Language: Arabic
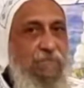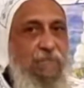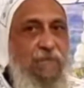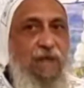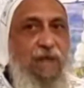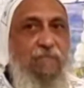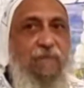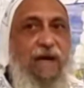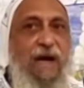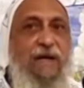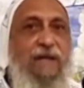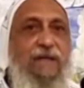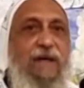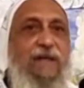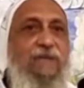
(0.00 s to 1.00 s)

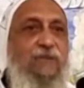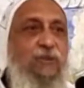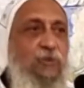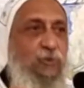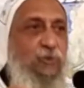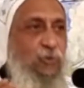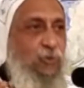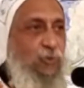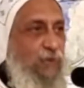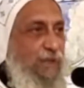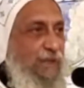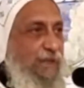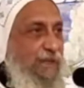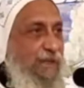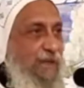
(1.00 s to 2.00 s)
بأعياد الظهور
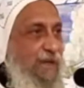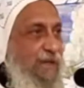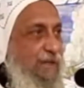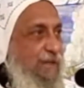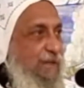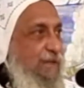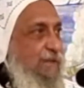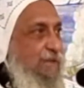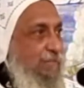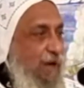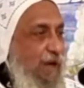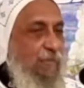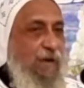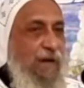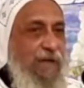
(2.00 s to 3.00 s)
الإلهي مع
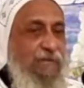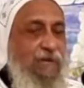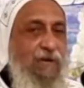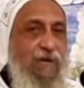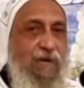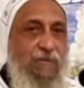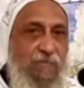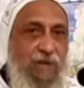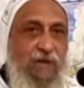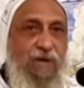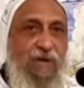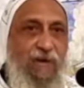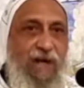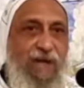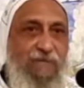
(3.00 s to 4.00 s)
بعضها مرة
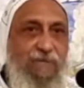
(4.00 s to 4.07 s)
واحدة